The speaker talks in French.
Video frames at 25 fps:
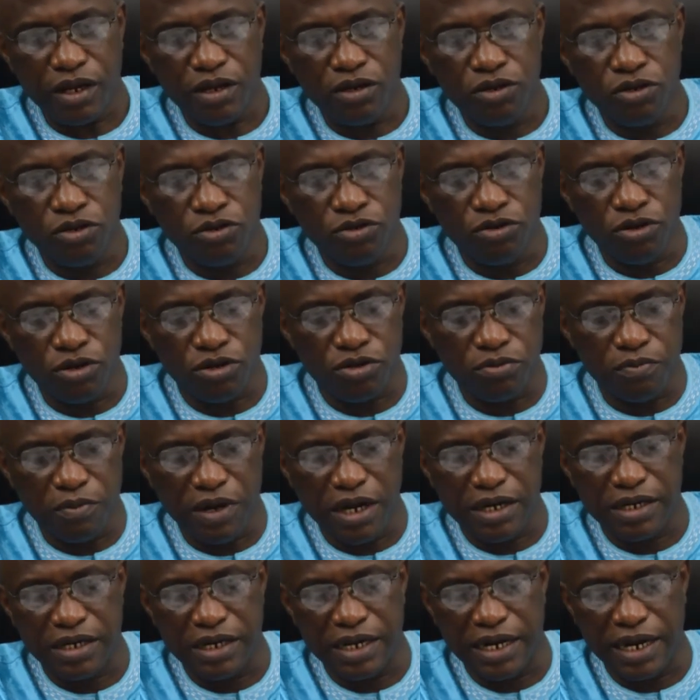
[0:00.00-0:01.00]
le
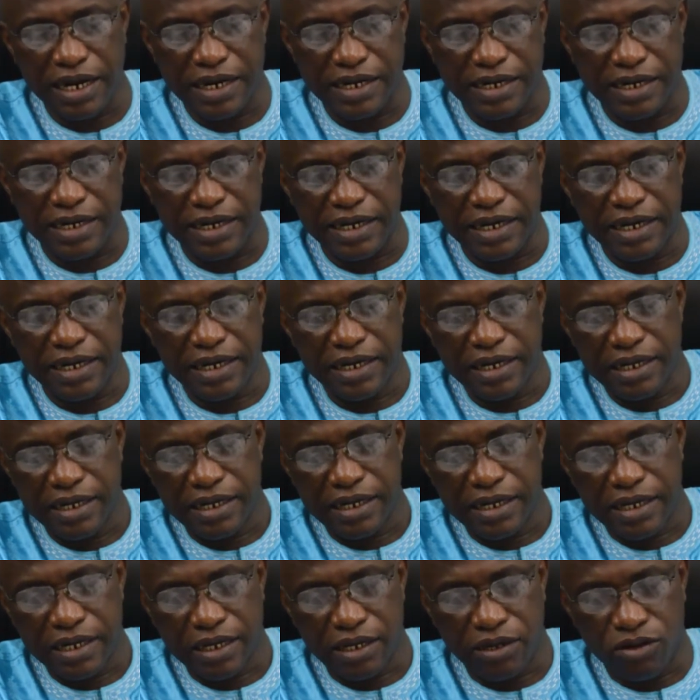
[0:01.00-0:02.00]
document
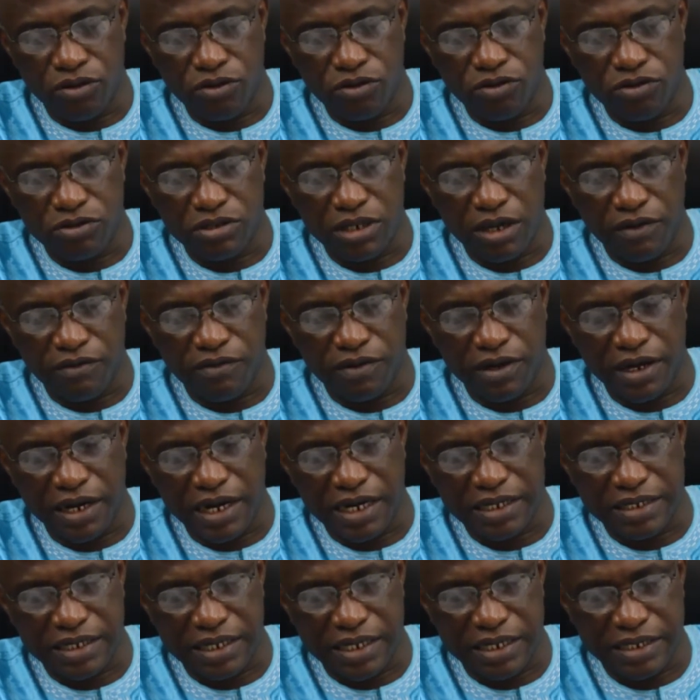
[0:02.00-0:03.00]
que nous avons
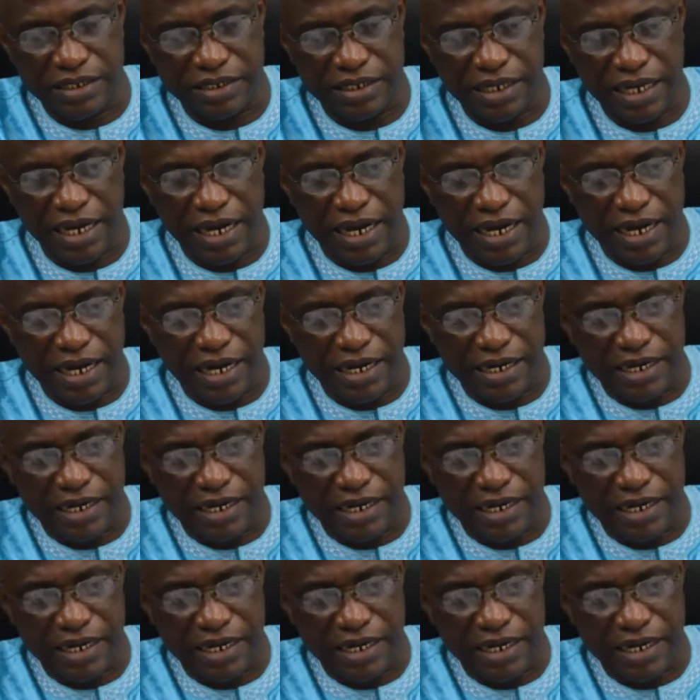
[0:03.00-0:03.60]
adressé à la